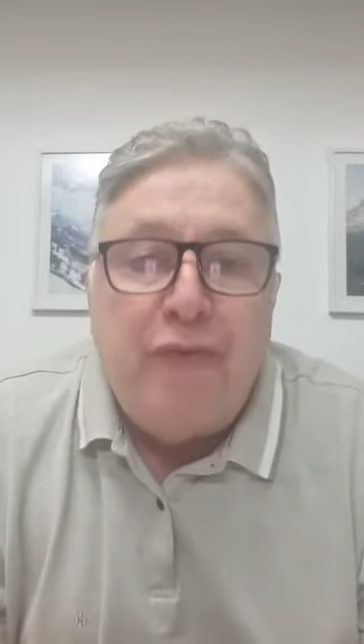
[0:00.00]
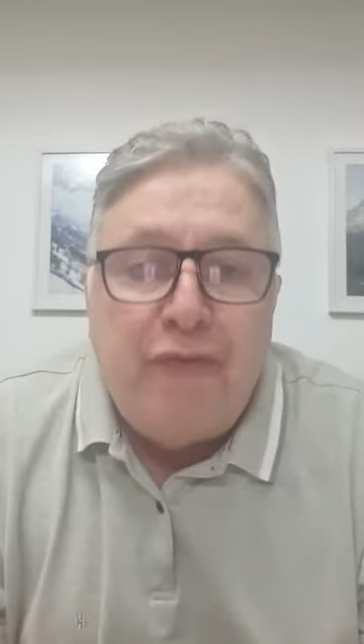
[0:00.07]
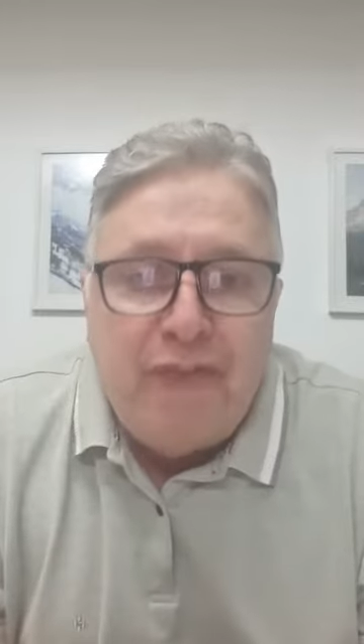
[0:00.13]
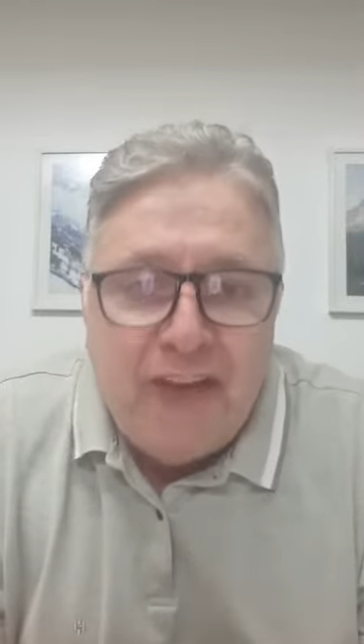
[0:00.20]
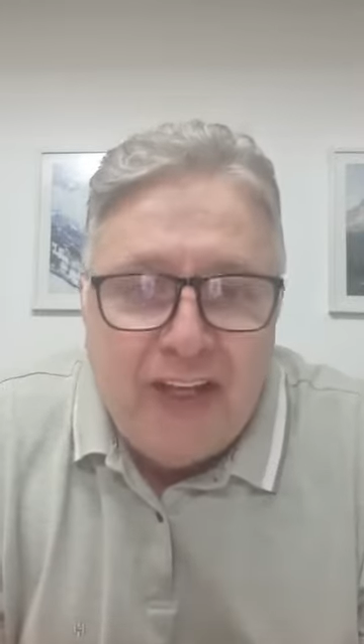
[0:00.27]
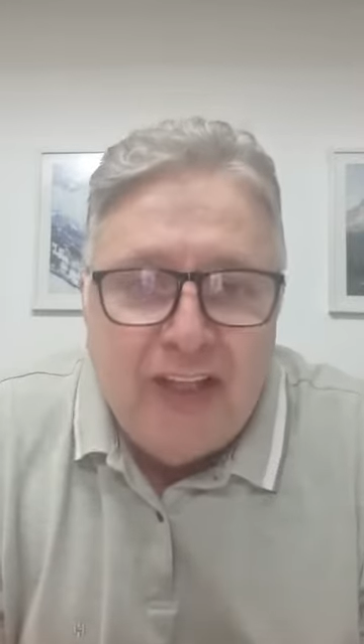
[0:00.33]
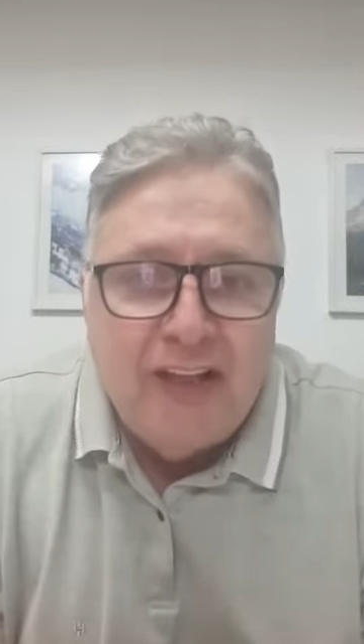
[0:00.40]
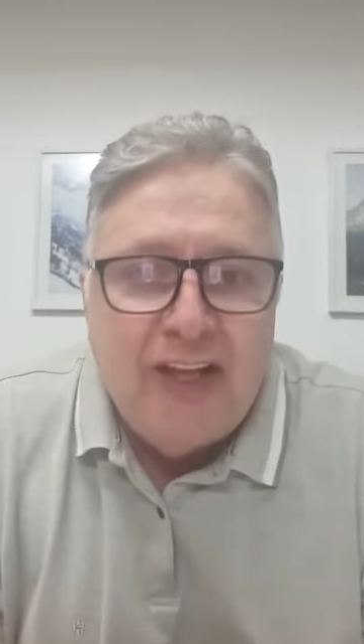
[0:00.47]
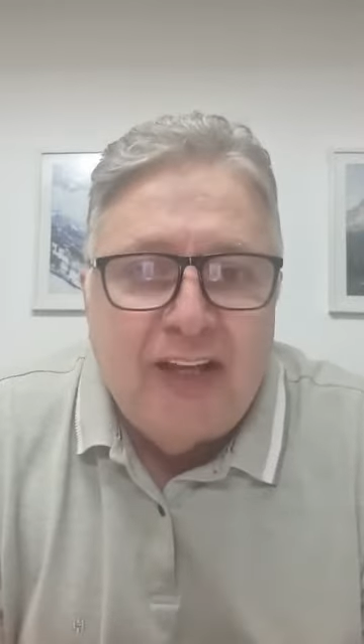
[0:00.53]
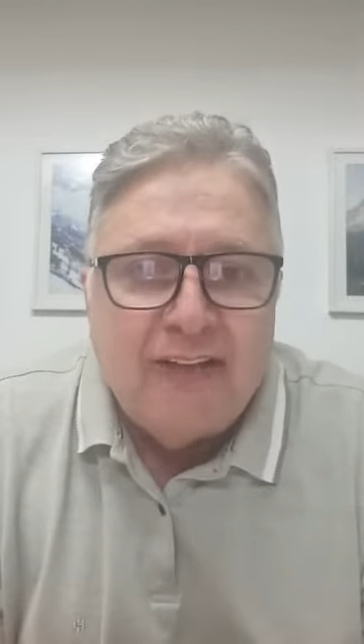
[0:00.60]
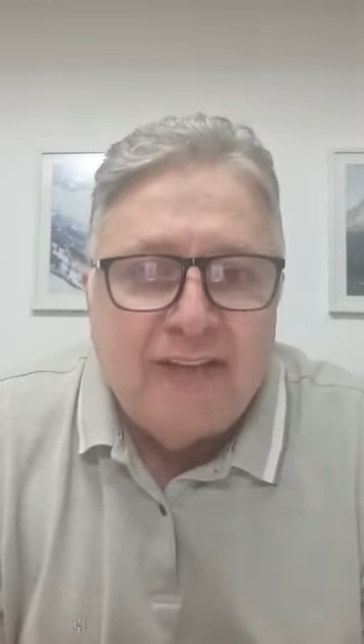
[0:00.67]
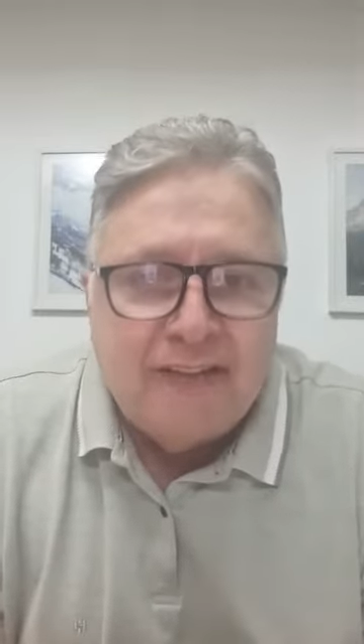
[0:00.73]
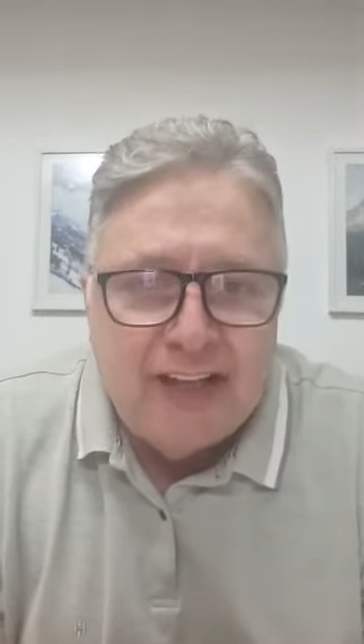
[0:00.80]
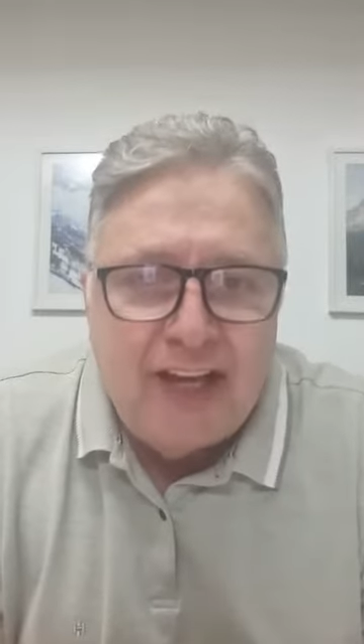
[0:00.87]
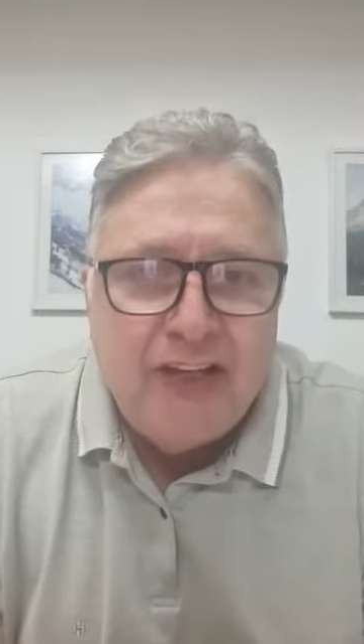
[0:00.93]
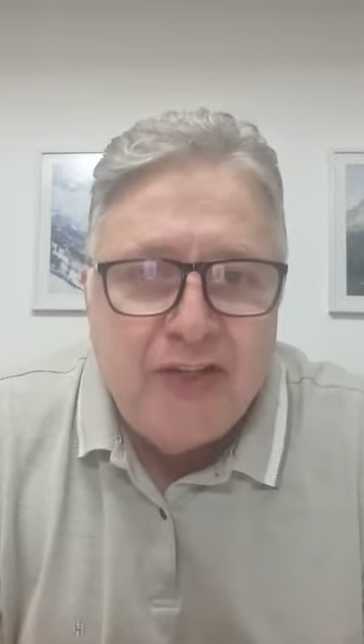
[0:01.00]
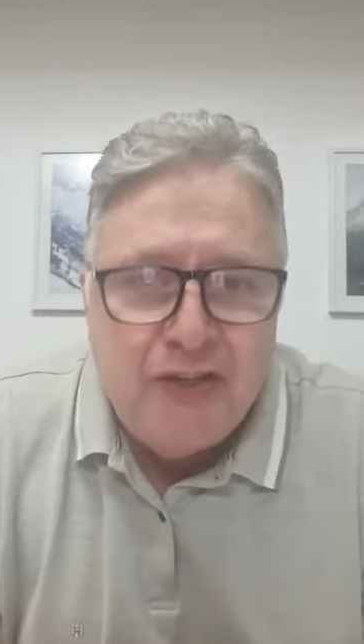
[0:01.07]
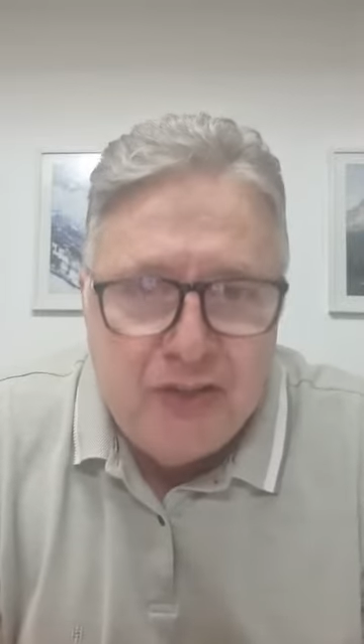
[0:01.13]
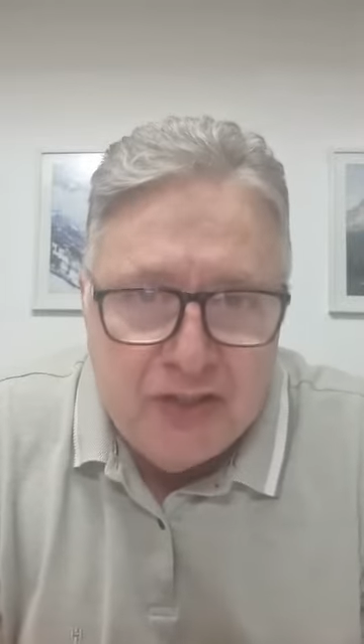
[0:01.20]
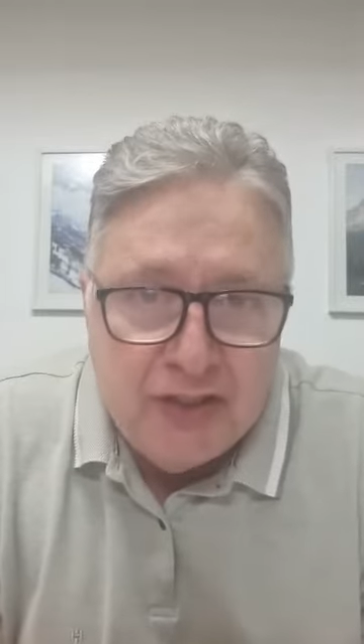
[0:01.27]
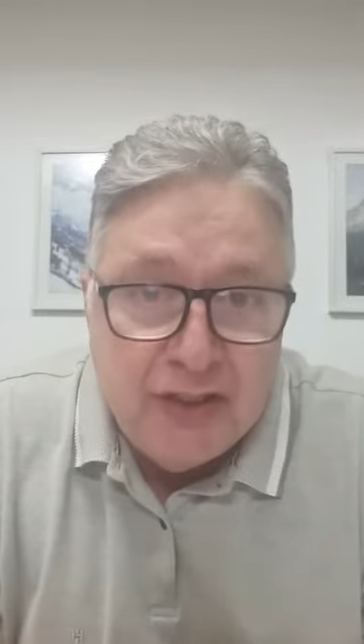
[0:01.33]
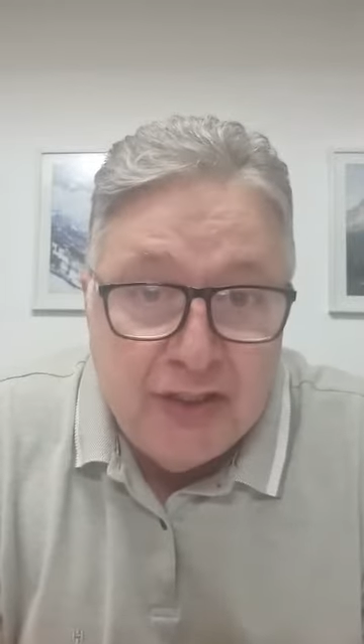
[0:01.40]
fim da
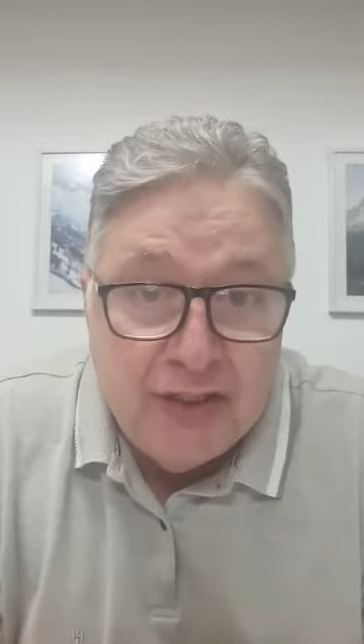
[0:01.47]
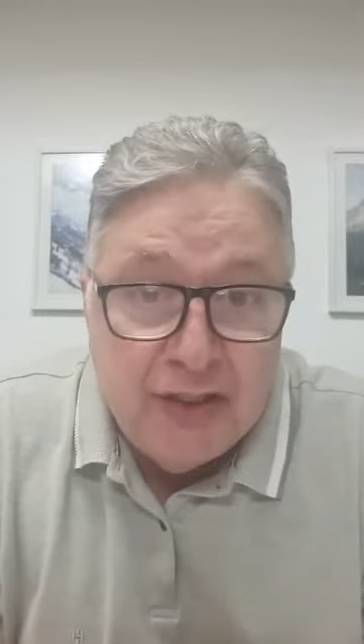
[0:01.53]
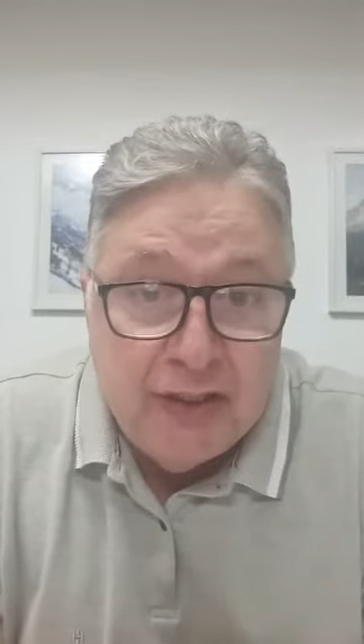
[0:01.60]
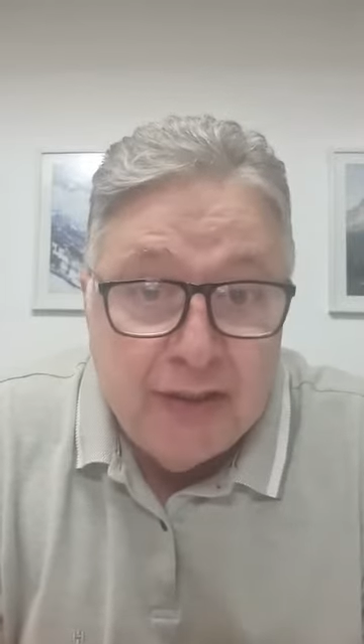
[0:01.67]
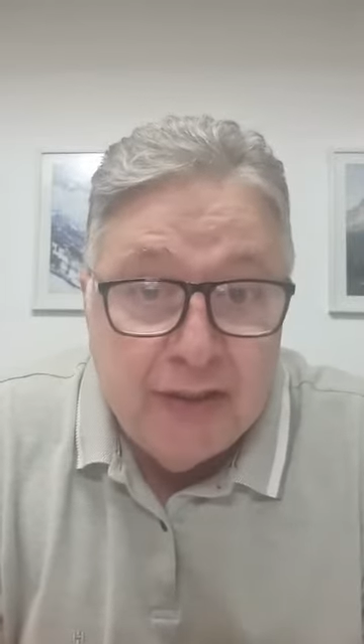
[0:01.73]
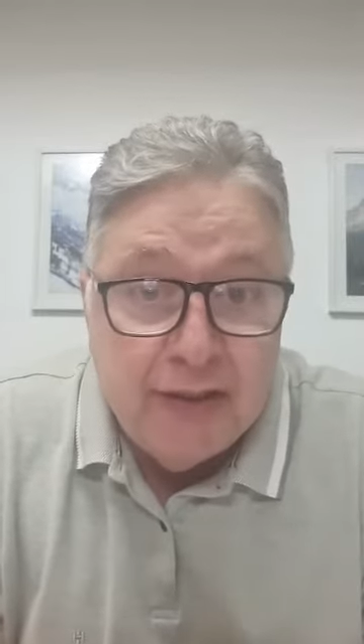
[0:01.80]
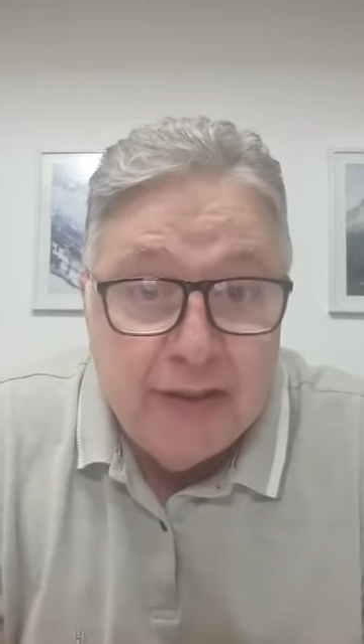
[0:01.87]
saidinha.